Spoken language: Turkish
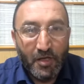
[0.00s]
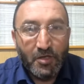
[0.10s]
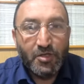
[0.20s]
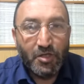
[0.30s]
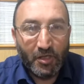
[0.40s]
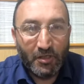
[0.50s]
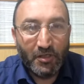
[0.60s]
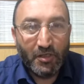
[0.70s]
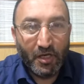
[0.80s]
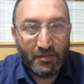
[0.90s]

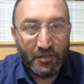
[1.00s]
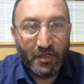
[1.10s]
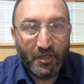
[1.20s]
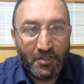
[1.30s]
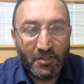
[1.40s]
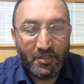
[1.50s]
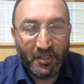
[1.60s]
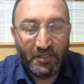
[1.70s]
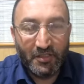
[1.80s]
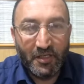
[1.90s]
Şanlı adına yakışır
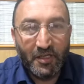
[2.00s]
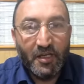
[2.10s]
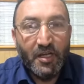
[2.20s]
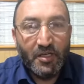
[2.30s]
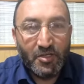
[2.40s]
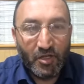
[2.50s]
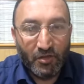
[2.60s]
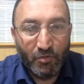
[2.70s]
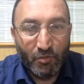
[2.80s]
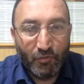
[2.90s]
şekilde
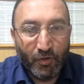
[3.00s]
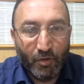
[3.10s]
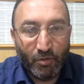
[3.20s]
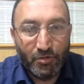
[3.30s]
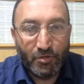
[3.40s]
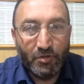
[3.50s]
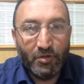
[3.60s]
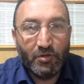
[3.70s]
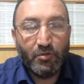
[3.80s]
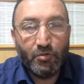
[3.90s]
Şanlıurfa
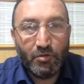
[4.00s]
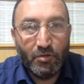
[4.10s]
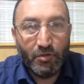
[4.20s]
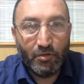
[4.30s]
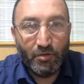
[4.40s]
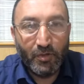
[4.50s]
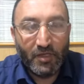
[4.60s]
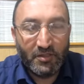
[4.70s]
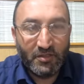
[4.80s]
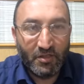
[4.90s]
oluşunu kutluyorum
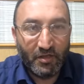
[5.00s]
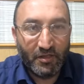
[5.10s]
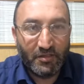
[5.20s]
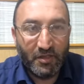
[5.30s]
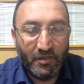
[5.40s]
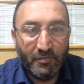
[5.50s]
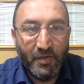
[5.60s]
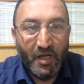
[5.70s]
aziz kardeşlerim.